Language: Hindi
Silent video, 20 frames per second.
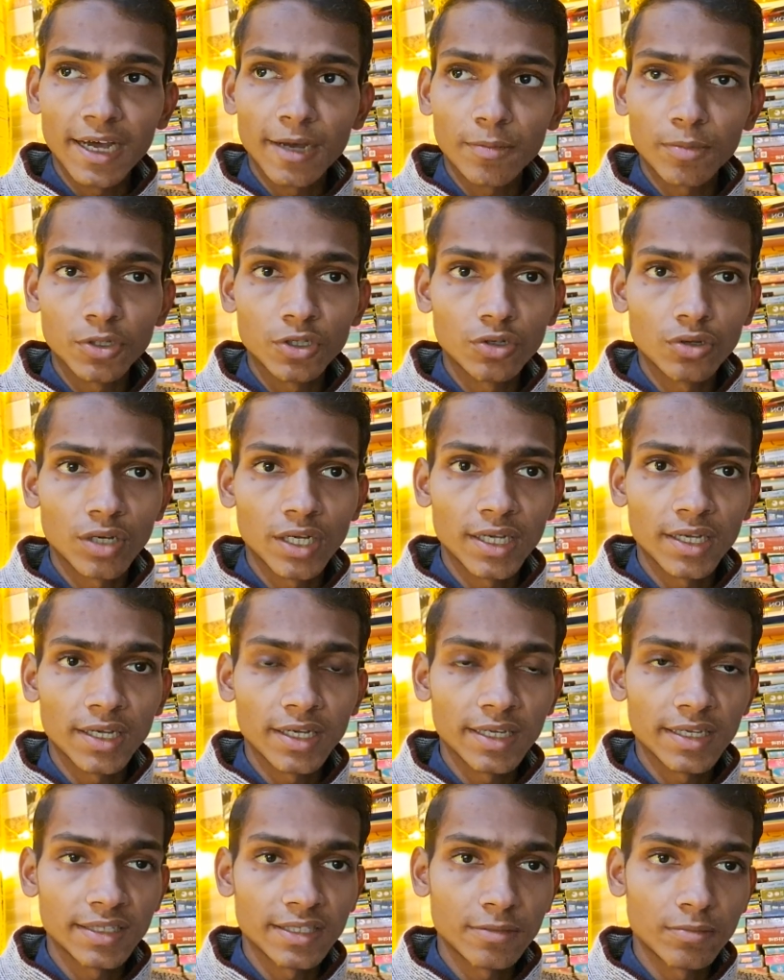आप जो
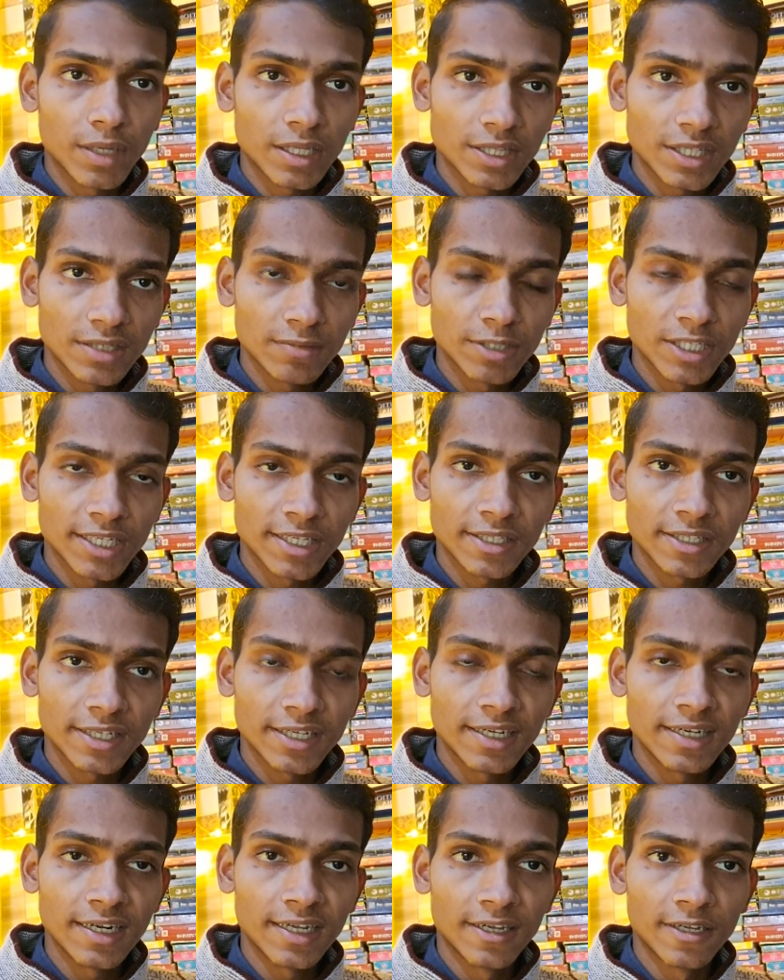है किसी व्यक्ति विशेष
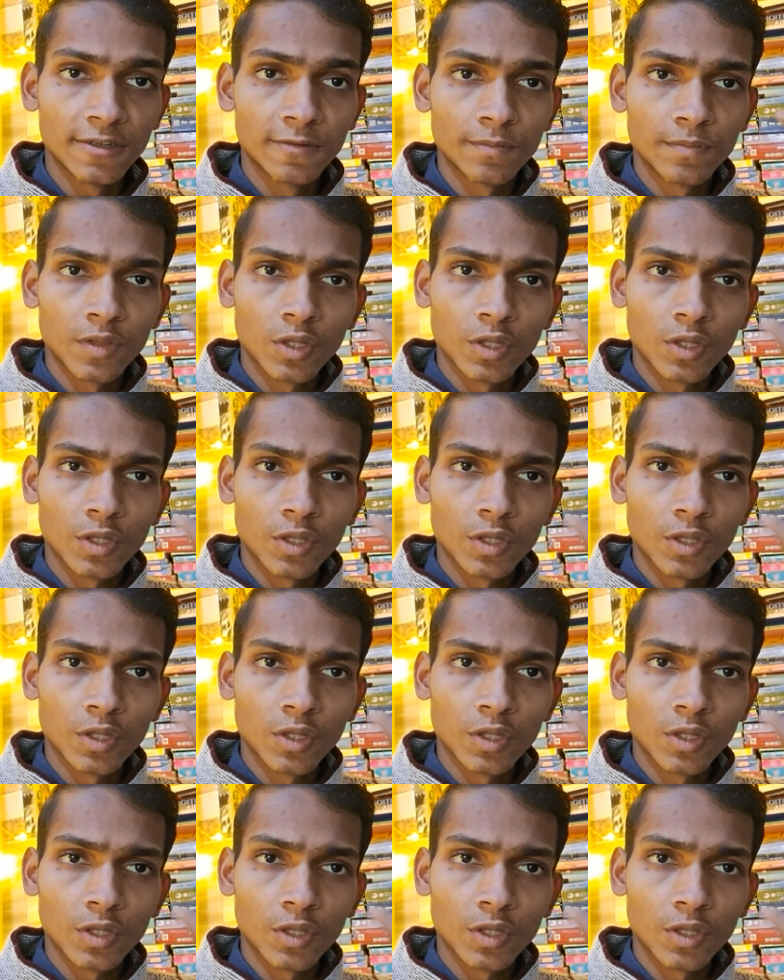से ही लें